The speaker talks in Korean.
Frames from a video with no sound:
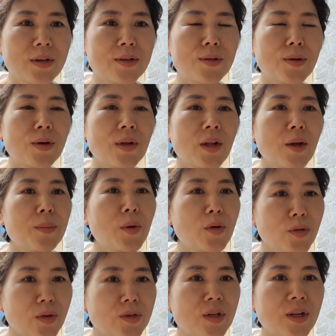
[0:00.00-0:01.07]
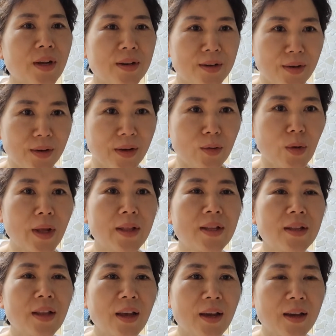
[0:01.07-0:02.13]
그래서 몇 년 전에 그렇게도
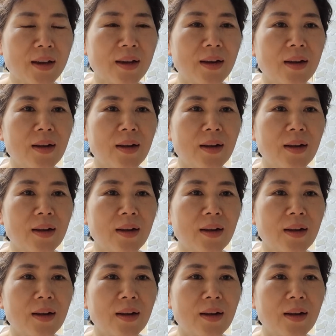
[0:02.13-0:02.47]
했는데,